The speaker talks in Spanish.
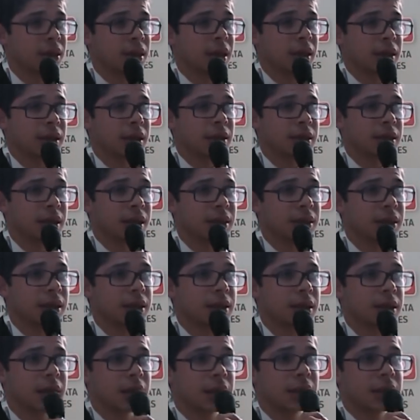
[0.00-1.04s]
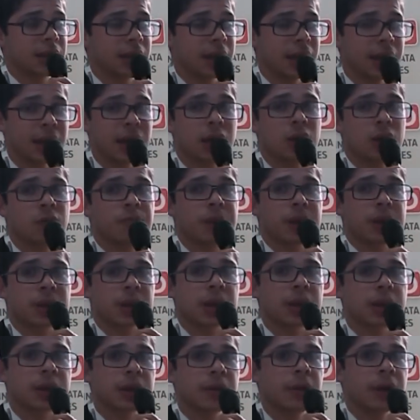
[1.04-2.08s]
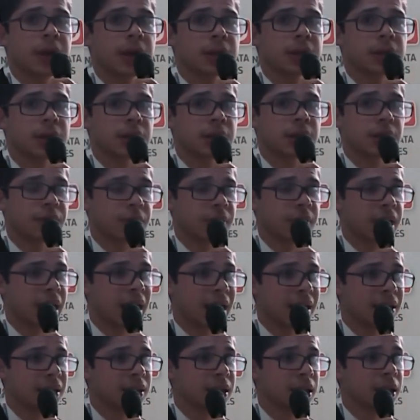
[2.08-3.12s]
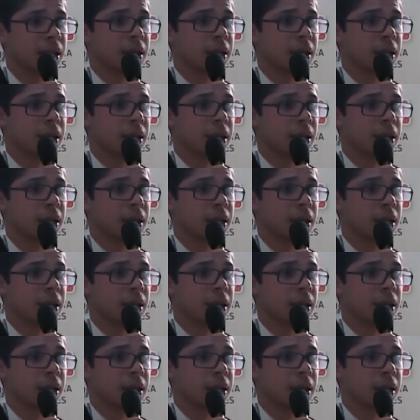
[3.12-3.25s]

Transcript: data centers que tienen expectativa de certificarse.